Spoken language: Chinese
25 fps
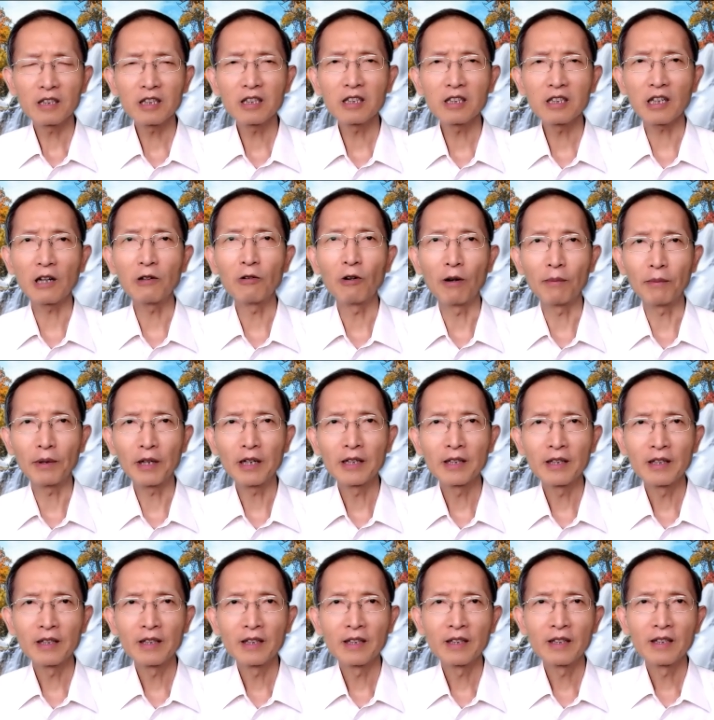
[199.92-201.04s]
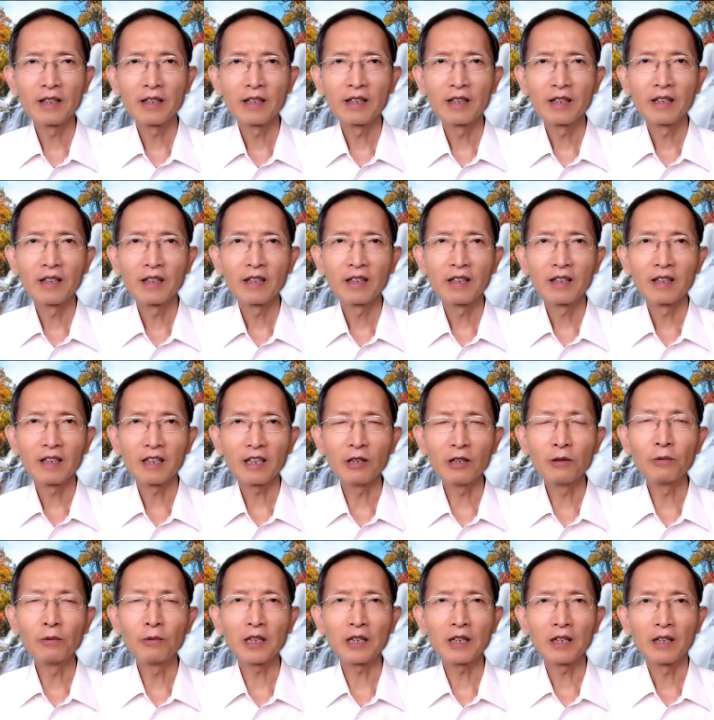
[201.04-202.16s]
赐给我们，
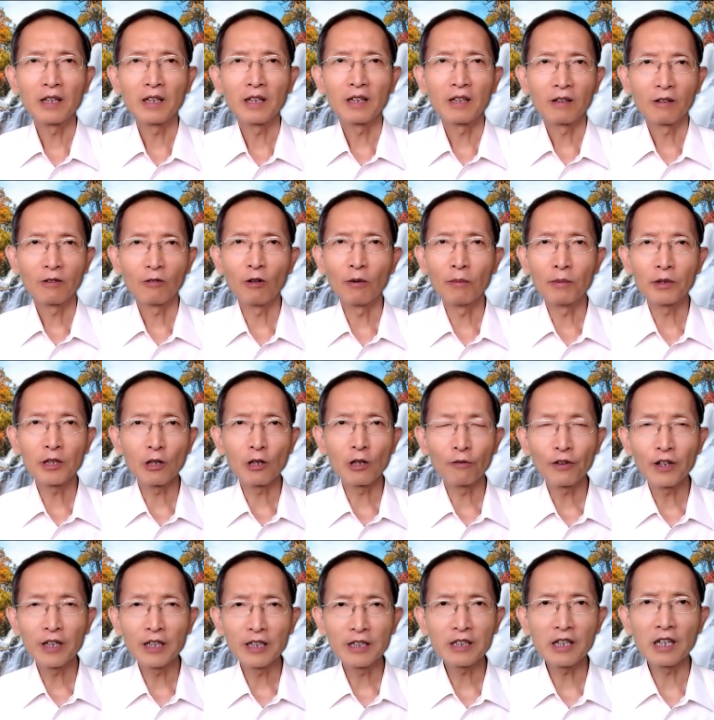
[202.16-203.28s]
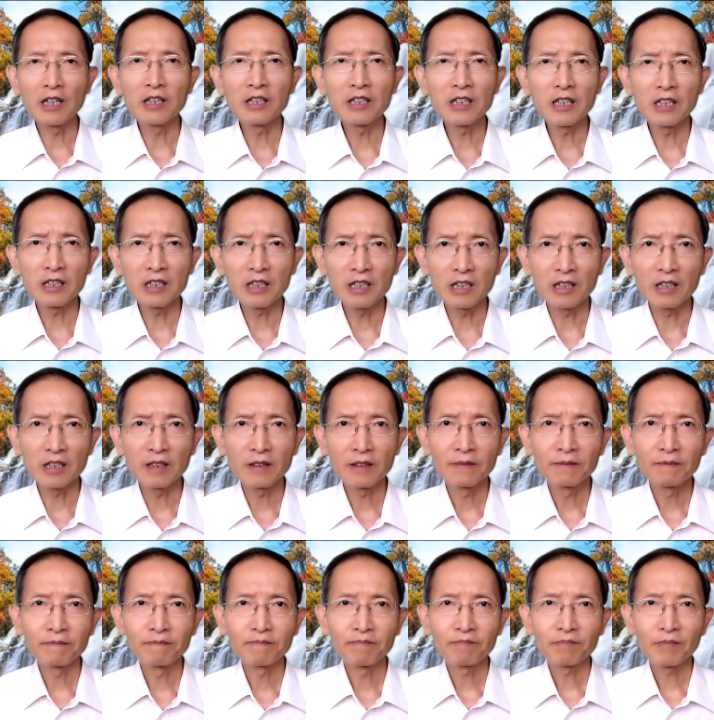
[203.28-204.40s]
因为我们有份与神的性情，
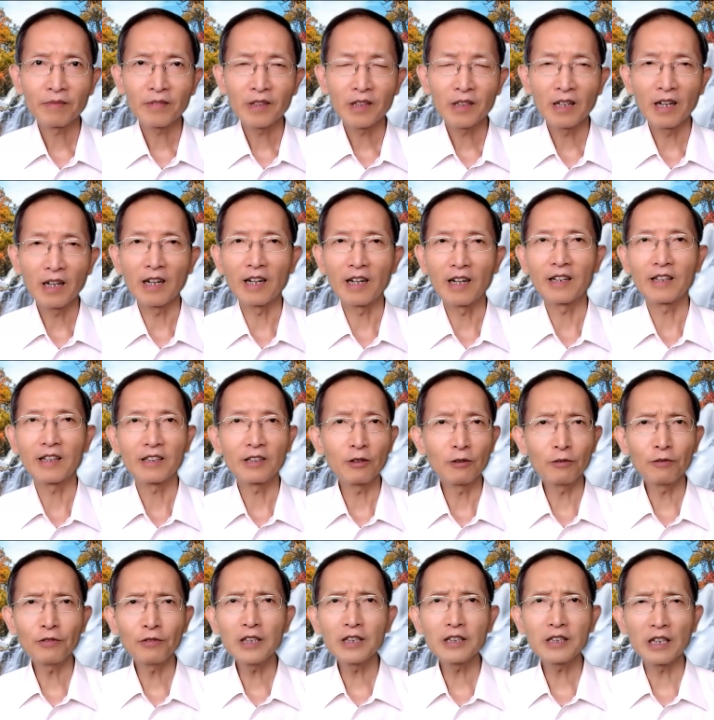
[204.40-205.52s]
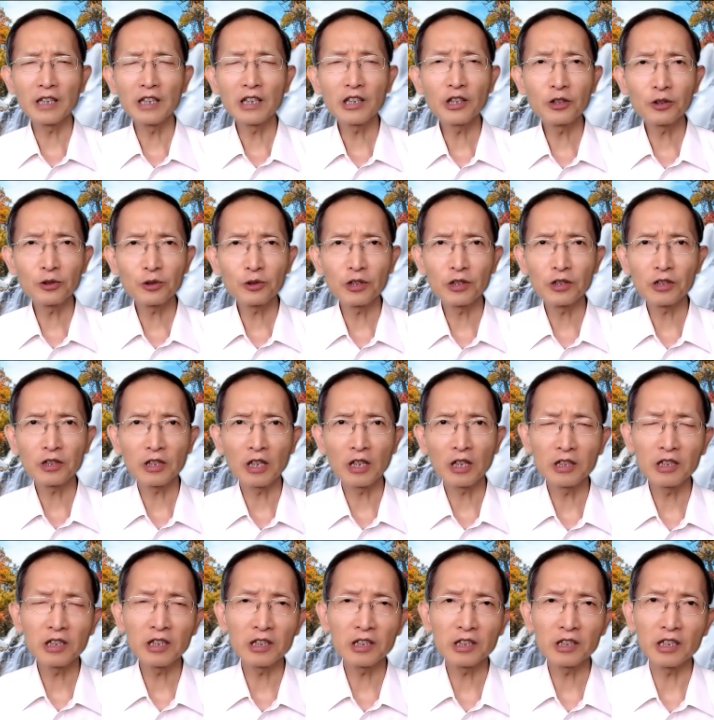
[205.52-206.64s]
啊，有份与神的应许，神
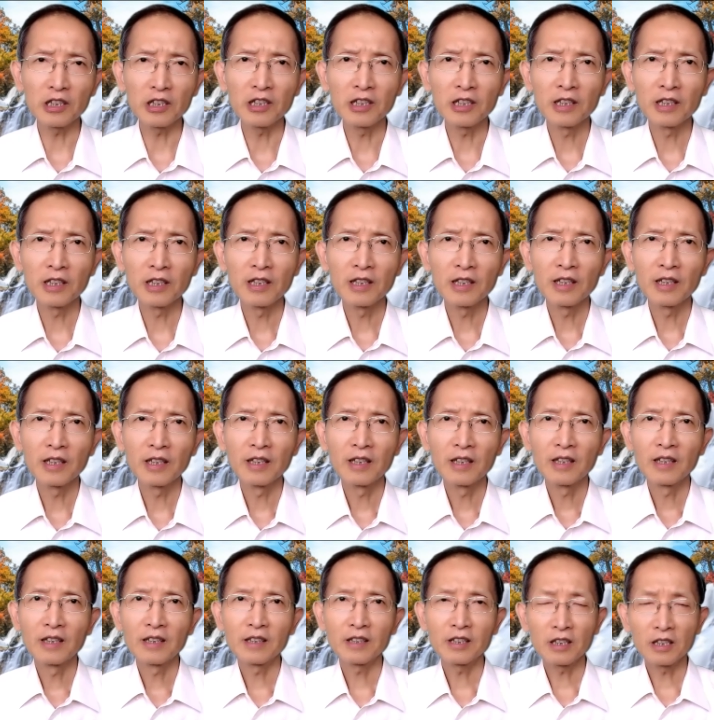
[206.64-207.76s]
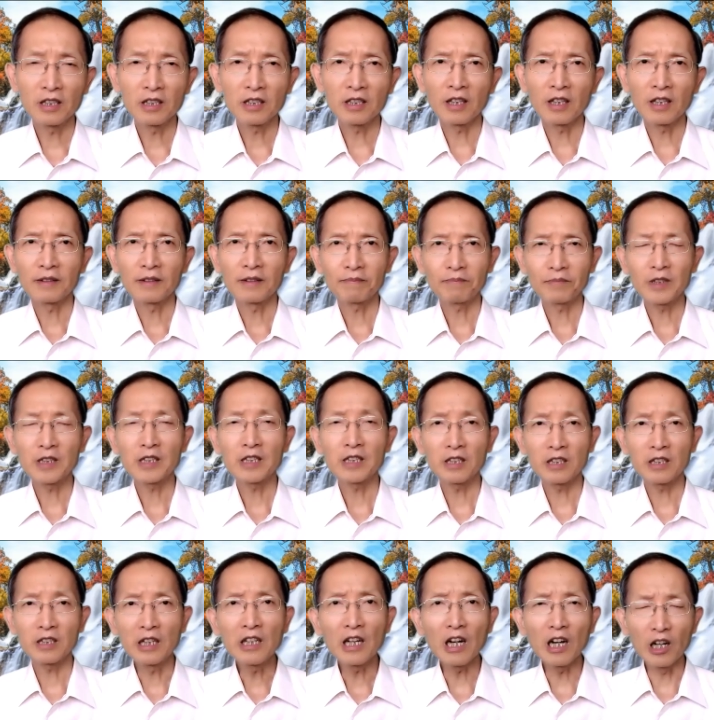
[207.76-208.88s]
的性情，是以是
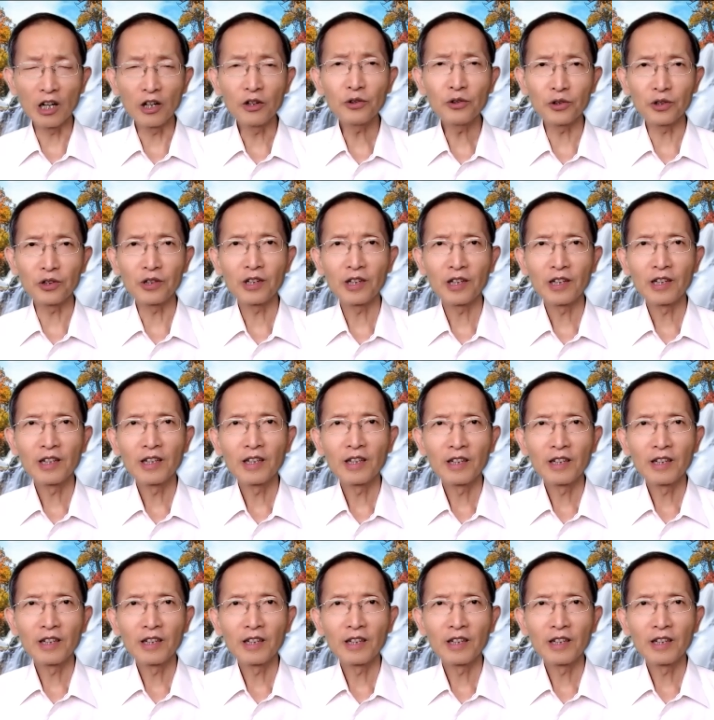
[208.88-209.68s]
神的儿女，